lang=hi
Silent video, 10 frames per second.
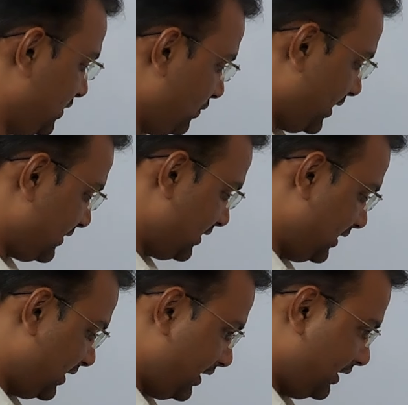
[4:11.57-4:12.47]
हैं देखो तो कैसे
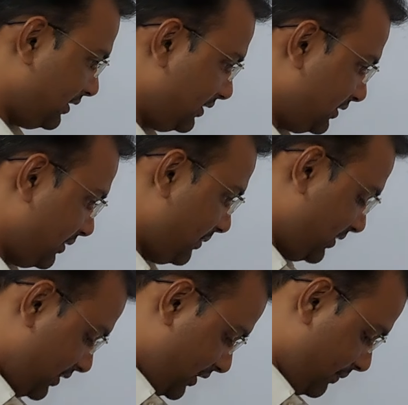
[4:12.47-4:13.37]
लिख रहे हैं
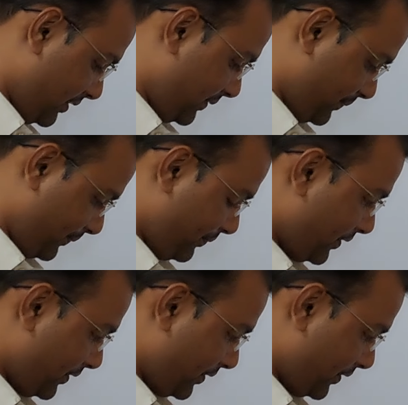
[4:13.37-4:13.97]
समझते हैं भैया